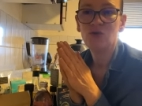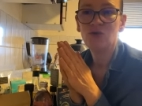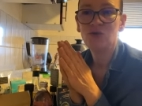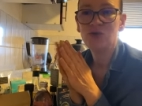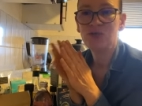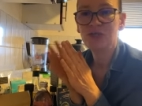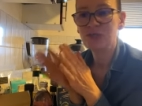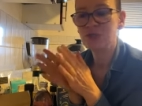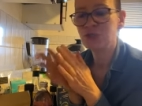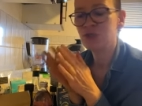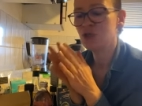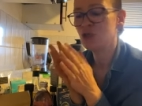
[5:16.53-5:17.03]

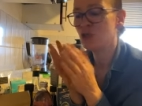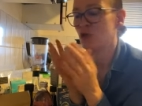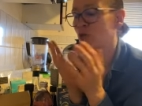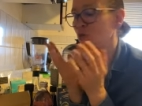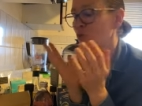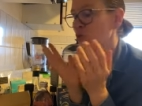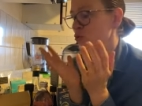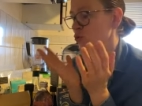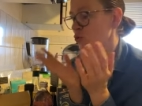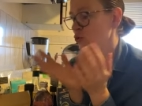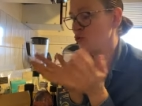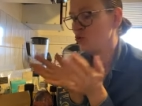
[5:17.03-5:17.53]

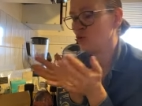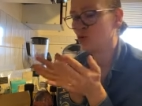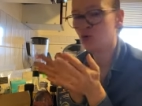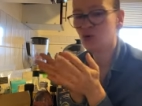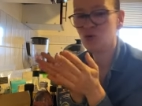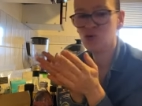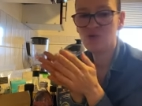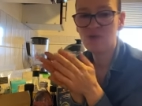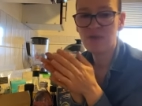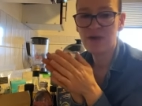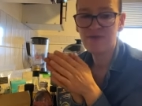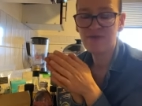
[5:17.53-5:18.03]
gingembre, le
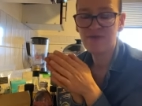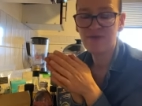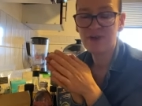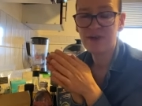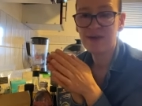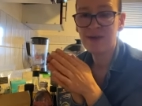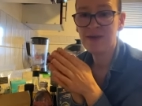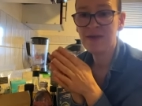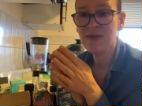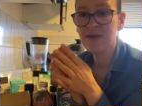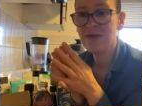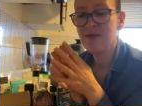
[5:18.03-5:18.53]
curcuma
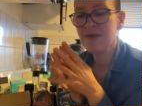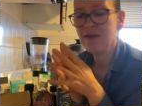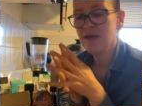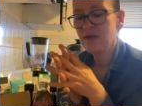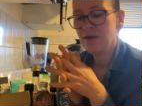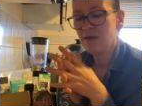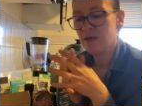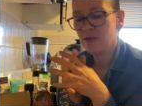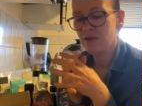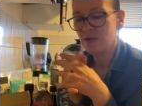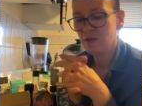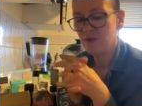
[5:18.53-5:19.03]
frais.
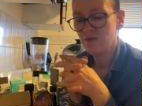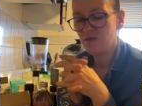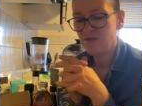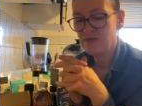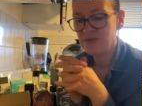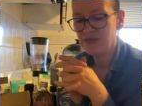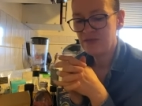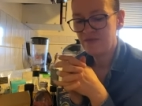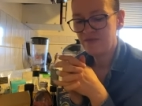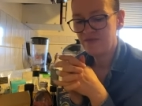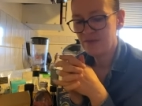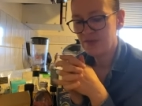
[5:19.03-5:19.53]
Euh, vous
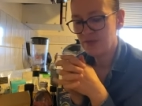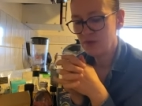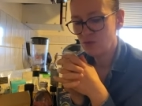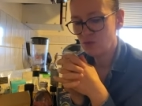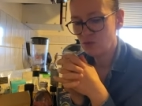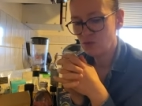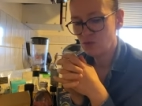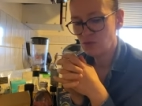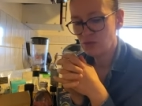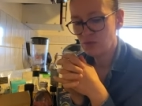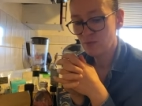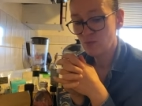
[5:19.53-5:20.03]
savez
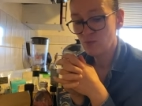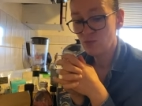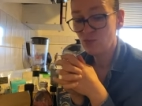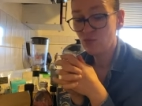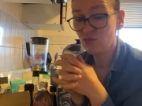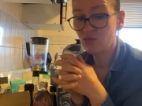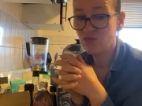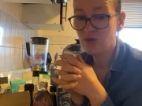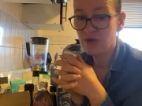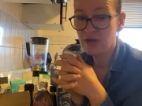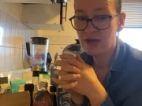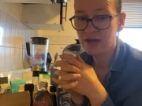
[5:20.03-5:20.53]
que j'aime
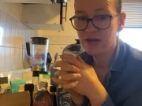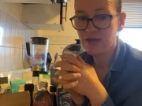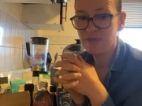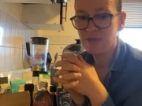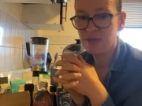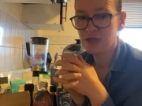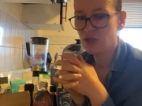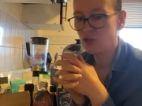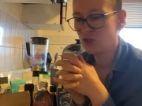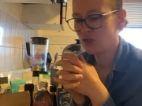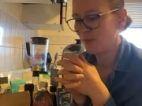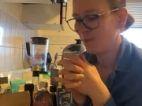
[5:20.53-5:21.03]
beaucoup l'ail, mais
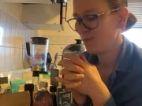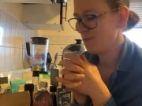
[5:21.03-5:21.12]
que j'aime